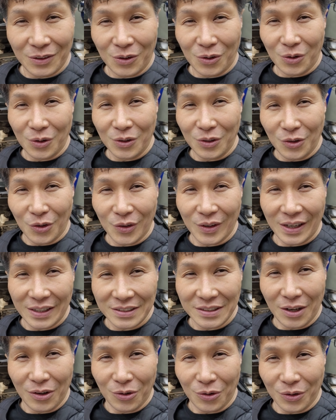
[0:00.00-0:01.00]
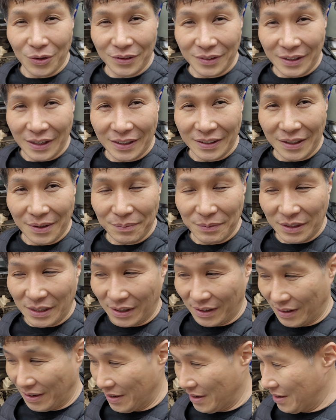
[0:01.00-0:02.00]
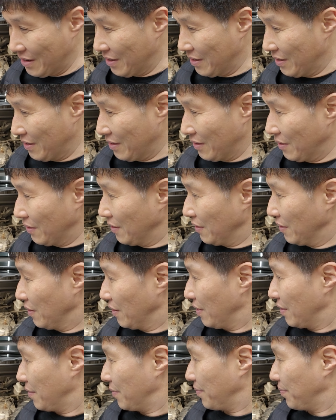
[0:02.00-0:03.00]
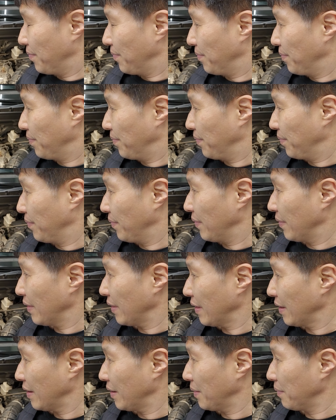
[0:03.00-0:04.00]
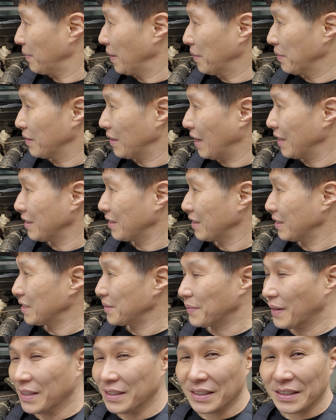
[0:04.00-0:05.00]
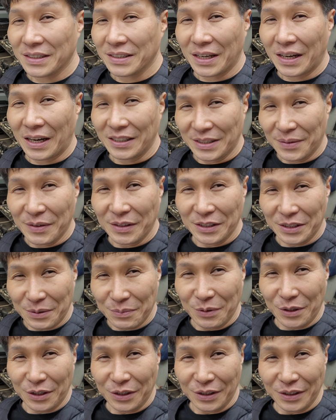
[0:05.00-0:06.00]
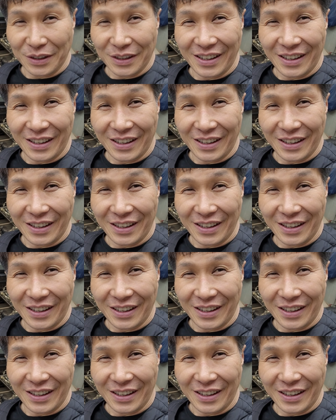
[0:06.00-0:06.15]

오늘 여기까지 하고 퇴근합니다. 음, 매번 하는 거지만은 할 때마다 힘들어.